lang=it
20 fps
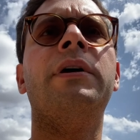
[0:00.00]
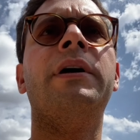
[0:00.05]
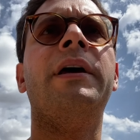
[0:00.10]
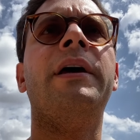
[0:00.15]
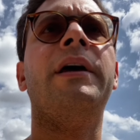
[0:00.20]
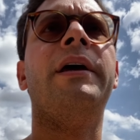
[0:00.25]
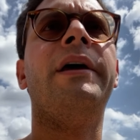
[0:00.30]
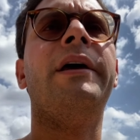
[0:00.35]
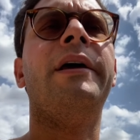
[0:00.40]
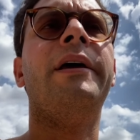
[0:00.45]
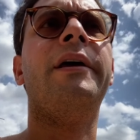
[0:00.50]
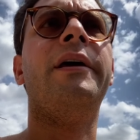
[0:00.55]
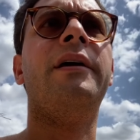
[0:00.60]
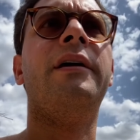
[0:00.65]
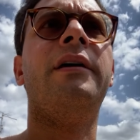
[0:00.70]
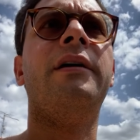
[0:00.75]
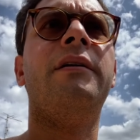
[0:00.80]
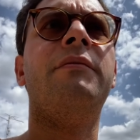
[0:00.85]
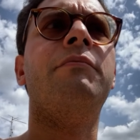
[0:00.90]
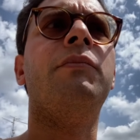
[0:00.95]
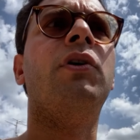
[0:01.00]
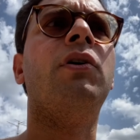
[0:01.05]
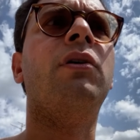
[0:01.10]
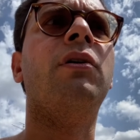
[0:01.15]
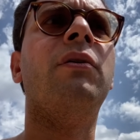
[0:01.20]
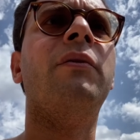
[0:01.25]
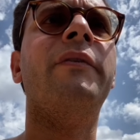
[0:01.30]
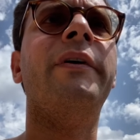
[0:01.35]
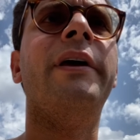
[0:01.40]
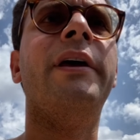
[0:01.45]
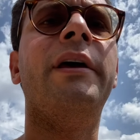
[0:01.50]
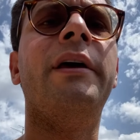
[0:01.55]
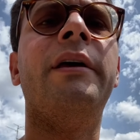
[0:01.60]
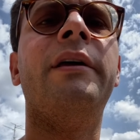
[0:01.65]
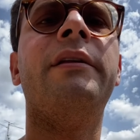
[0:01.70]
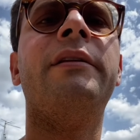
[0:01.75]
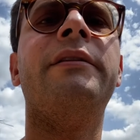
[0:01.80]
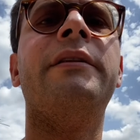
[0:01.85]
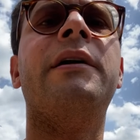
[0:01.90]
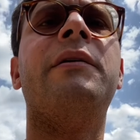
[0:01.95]
eh, Bove,
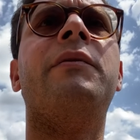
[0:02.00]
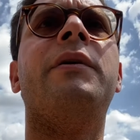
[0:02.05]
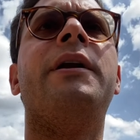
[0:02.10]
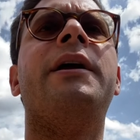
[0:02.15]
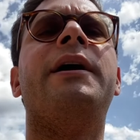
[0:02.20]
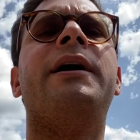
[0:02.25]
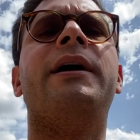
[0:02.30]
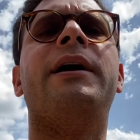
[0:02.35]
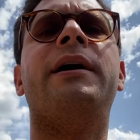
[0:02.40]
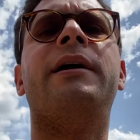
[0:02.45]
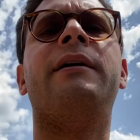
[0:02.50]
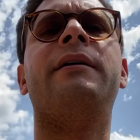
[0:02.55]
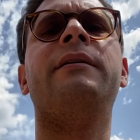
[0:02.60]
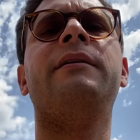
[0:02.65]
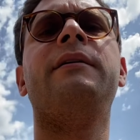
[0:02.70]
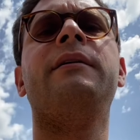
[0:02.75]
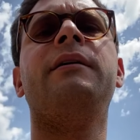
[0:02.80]
Diawarà,